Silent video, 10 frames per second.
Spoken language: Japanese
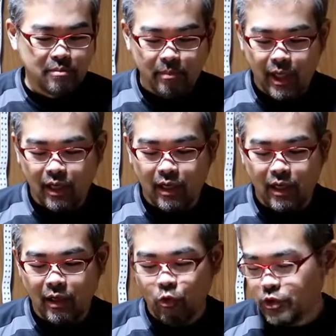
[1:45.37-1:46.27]

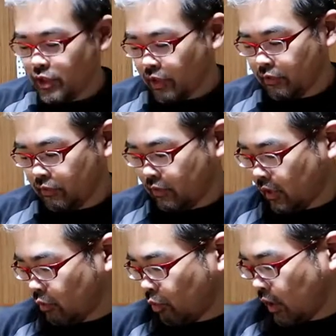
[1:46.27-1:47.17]
まあ欲しかっ
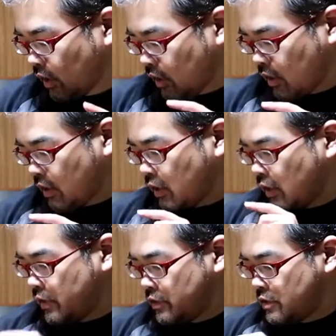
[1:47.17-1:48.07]
たの
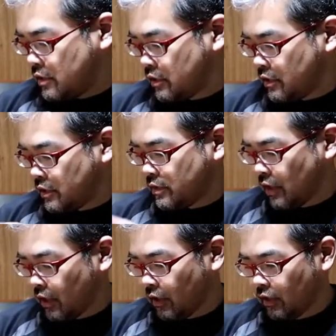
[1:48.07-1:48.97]
が
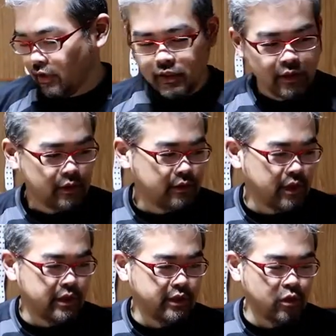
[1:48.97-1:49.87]
123
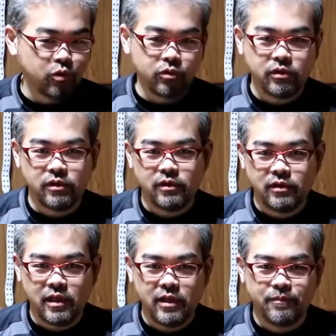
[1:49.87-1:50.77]
で4
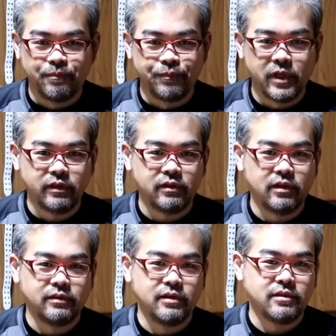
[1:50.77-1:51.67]
点だっ
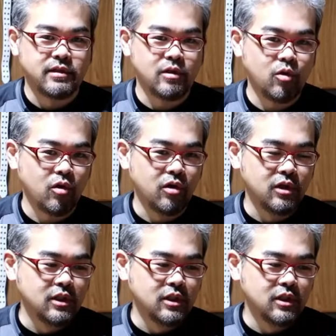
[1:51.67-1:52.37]
たんですけど